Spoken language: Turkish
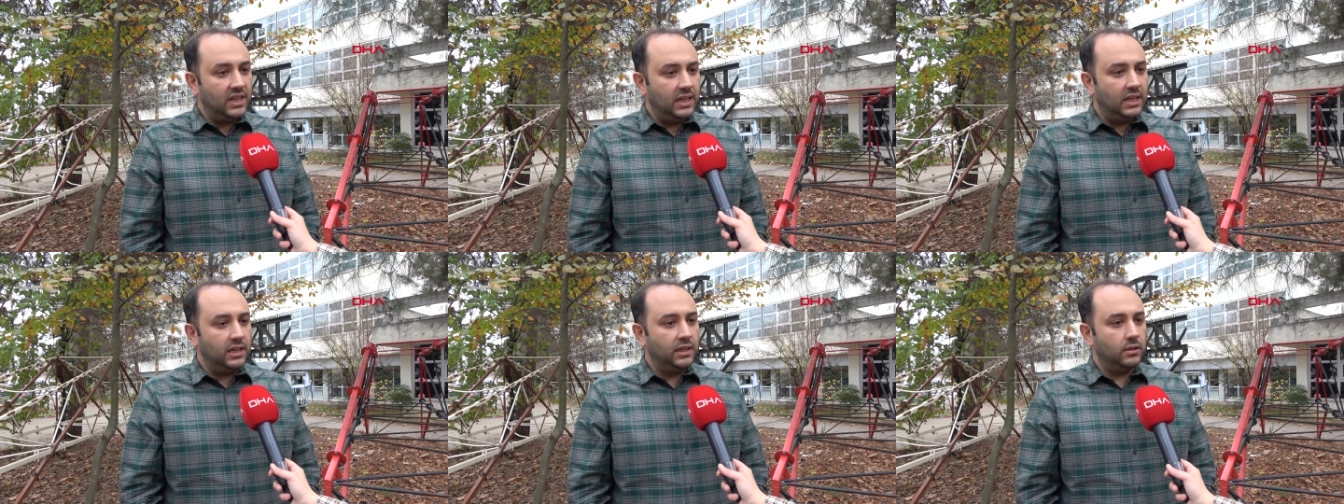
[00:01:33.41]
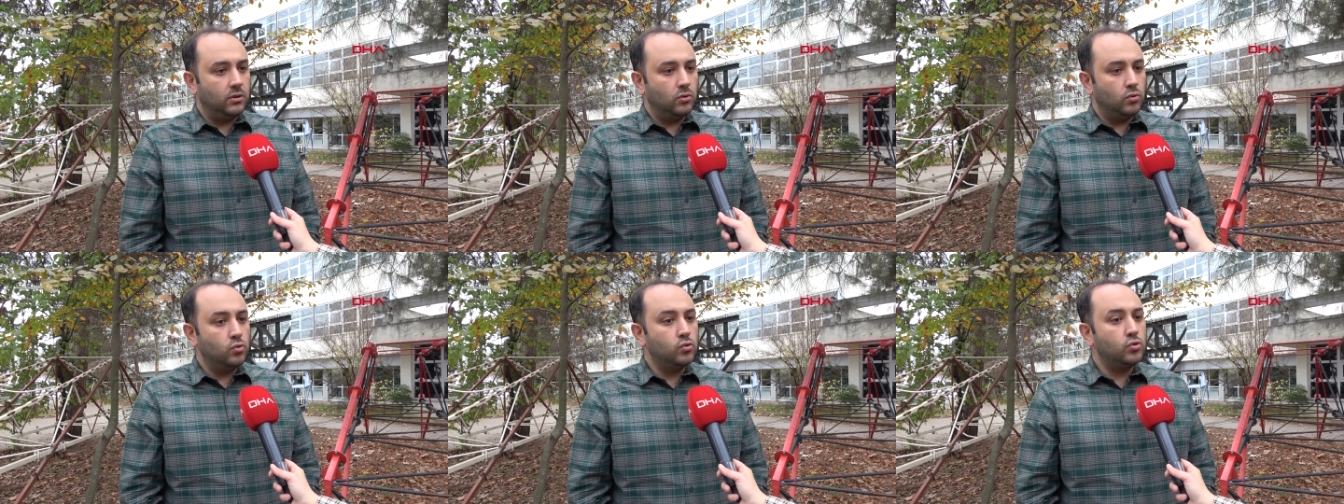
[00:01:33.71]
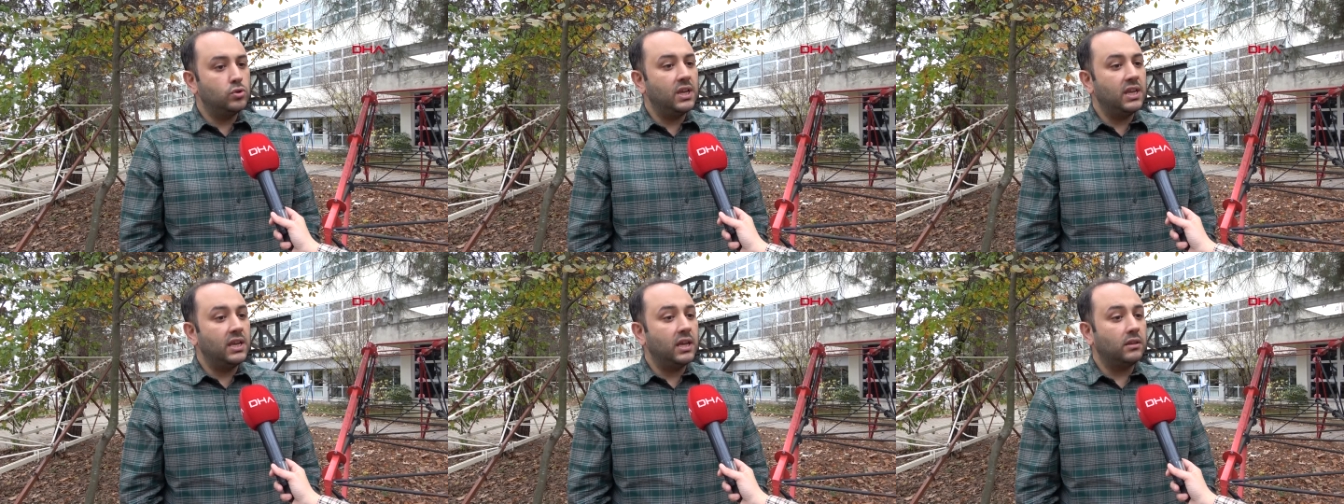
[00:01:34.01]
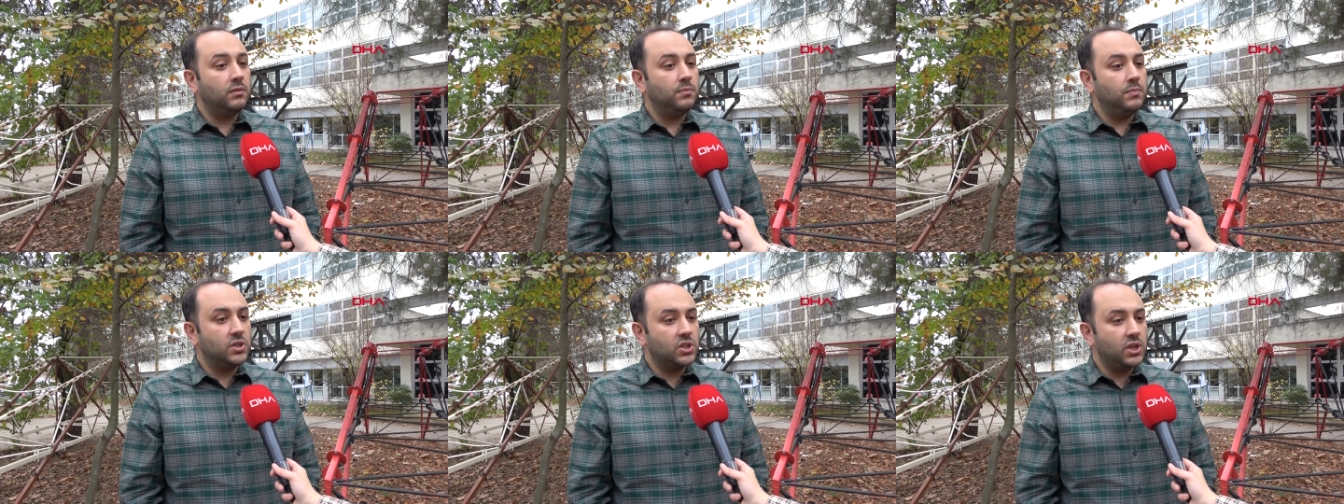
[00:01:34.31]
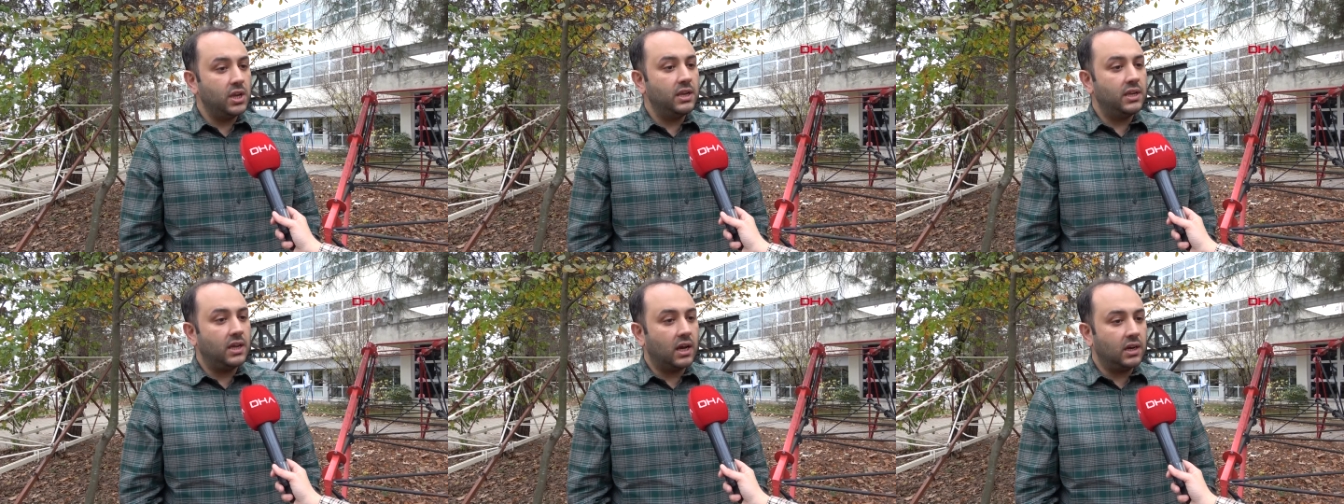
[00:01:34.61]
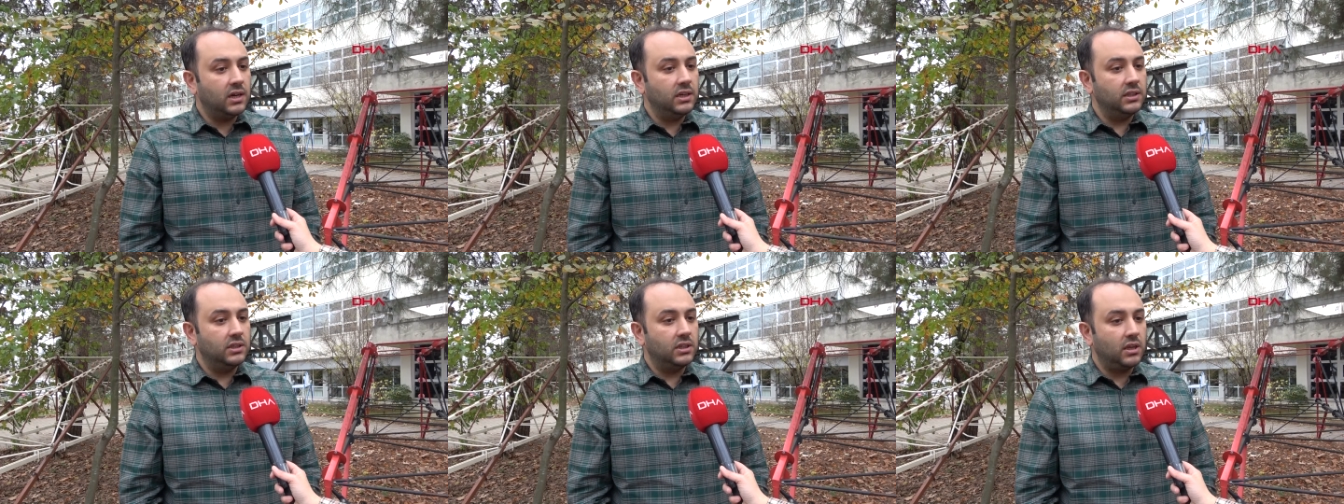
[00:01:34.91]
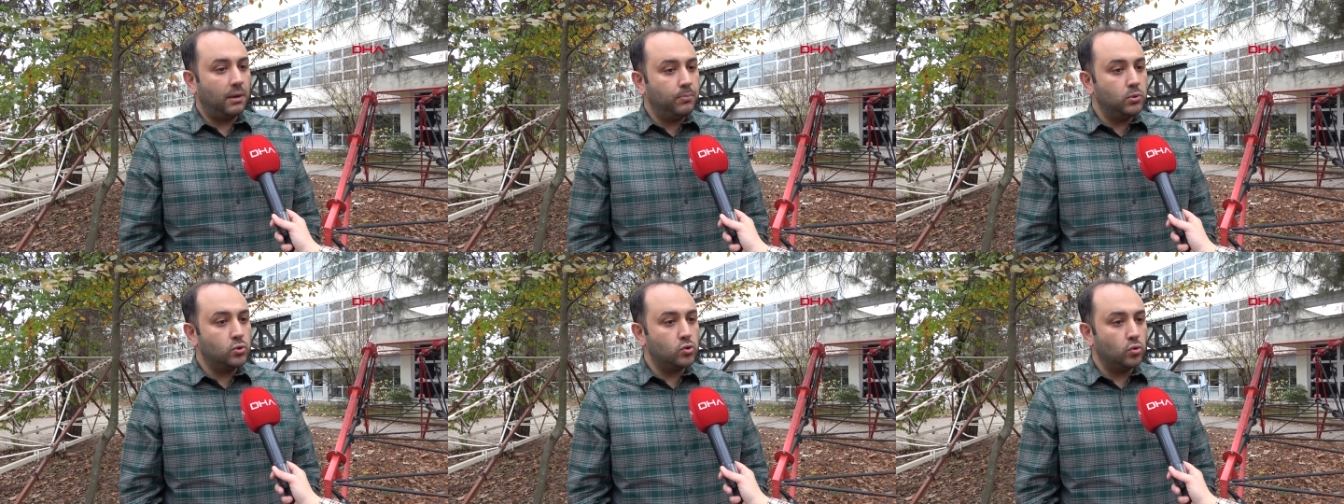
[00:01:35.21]
ilin %70'e yakın
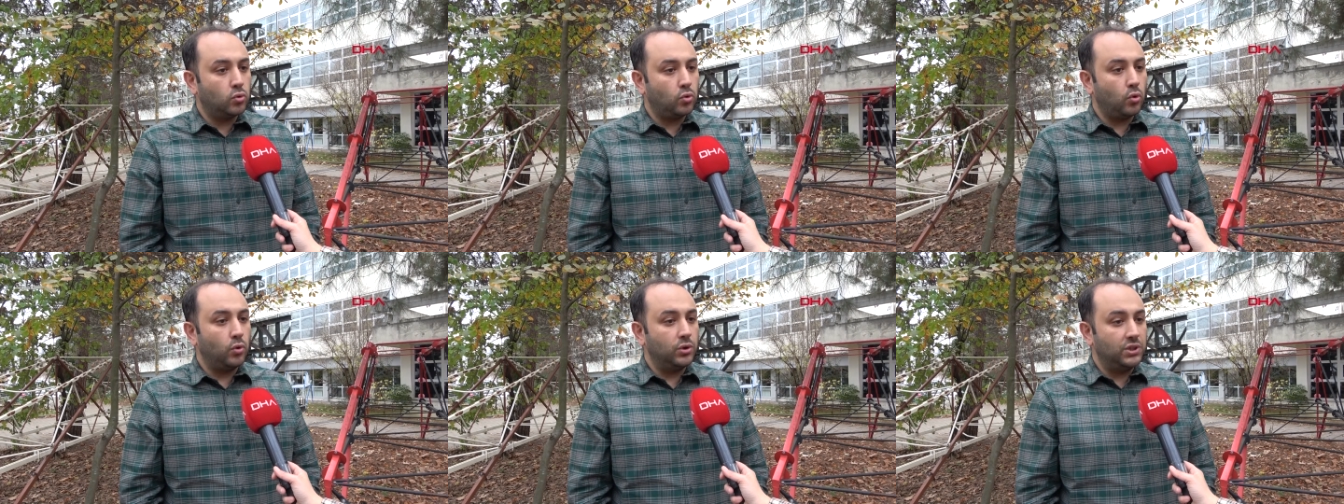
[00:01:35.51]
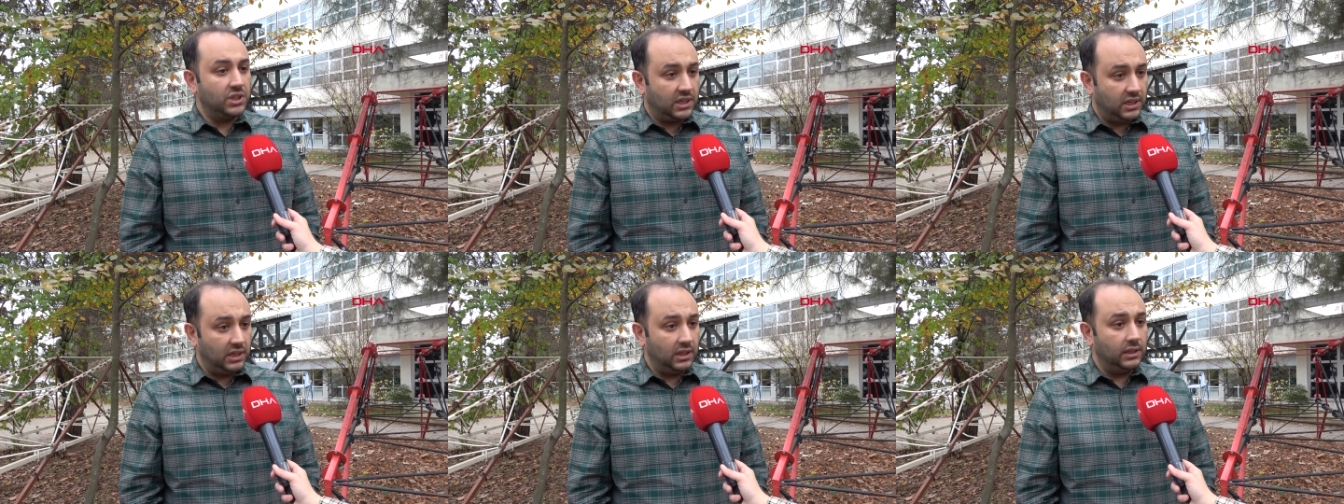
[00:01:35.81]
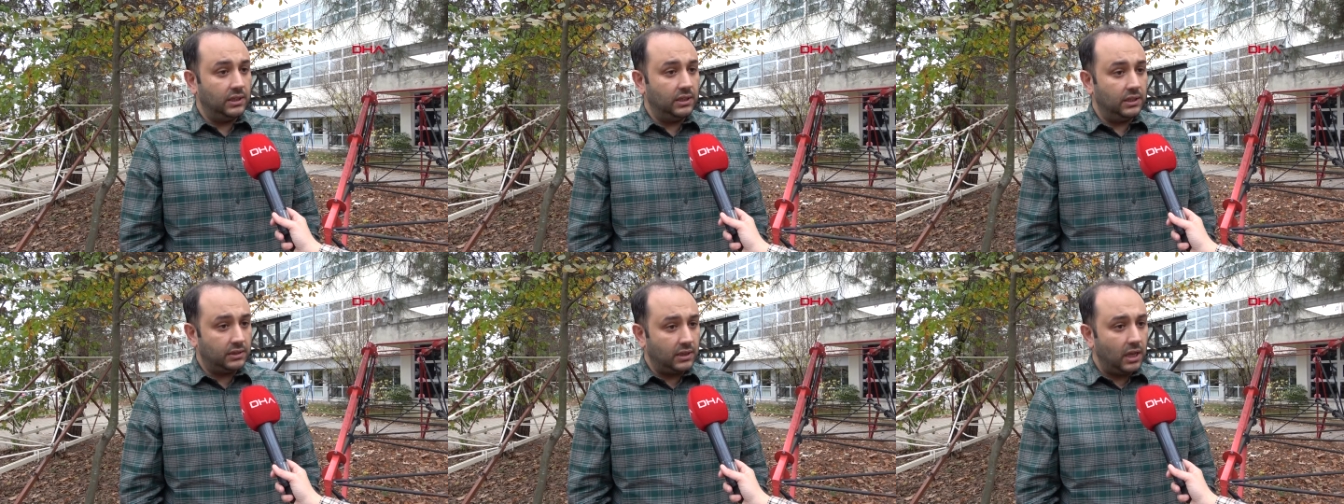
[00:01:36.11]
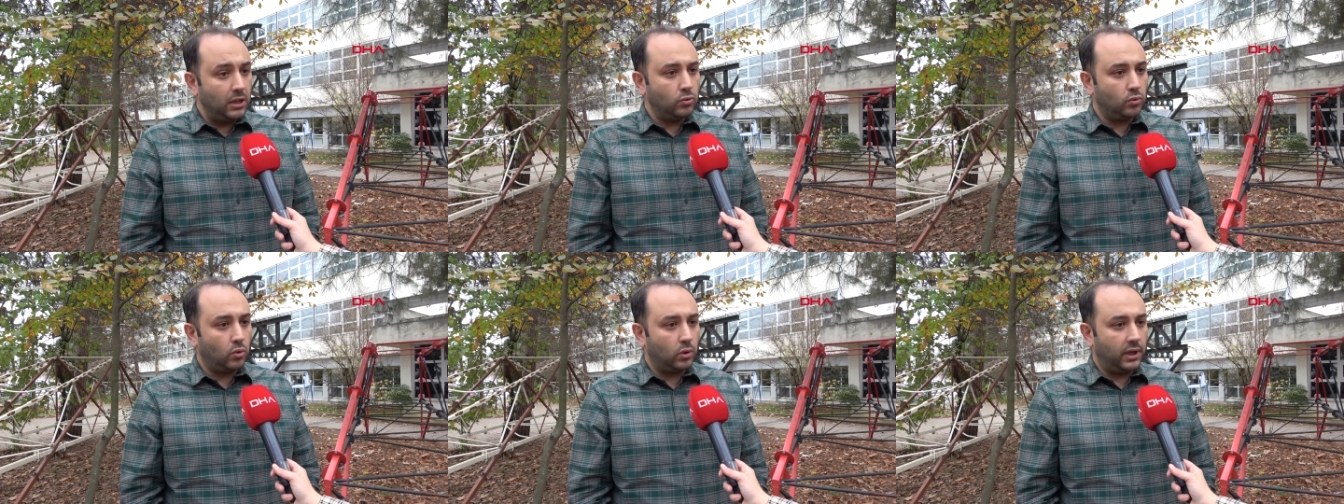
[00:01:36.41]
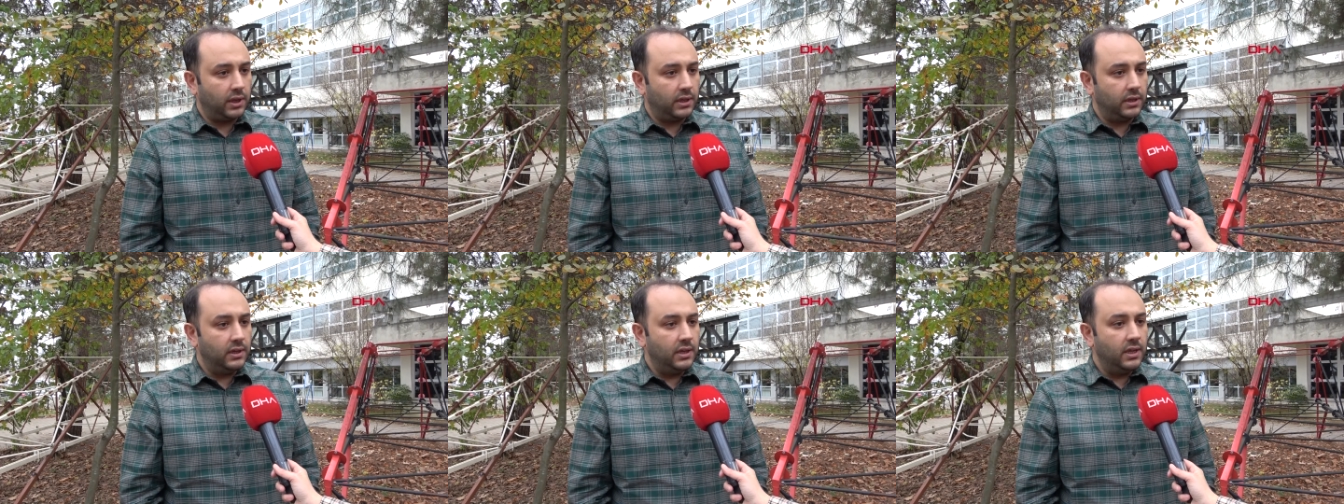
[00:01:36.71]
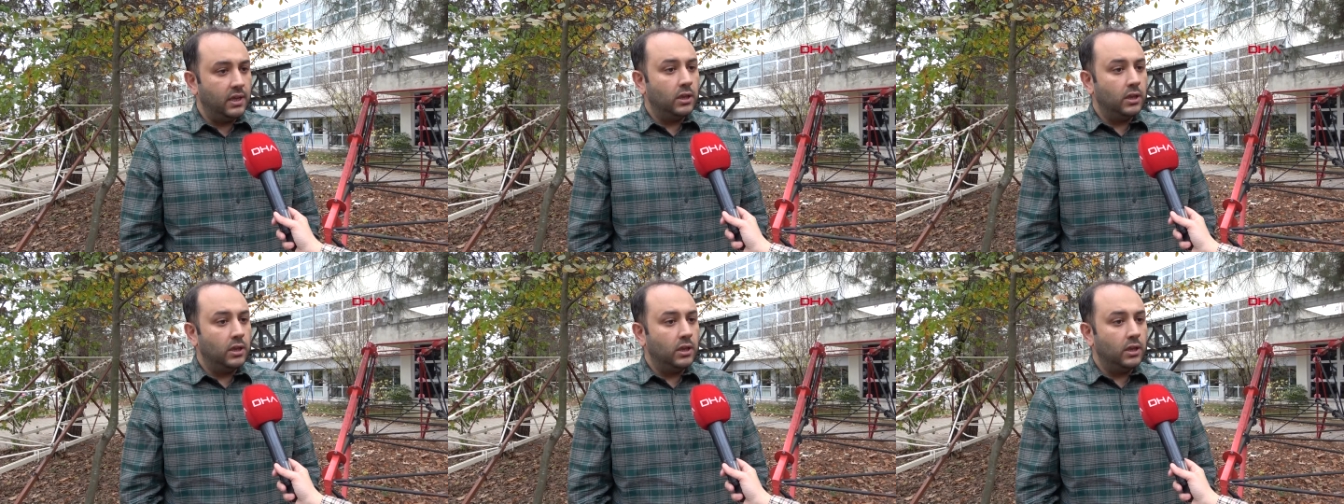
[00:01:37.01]
yapı stoğu yıkıldığından dolayı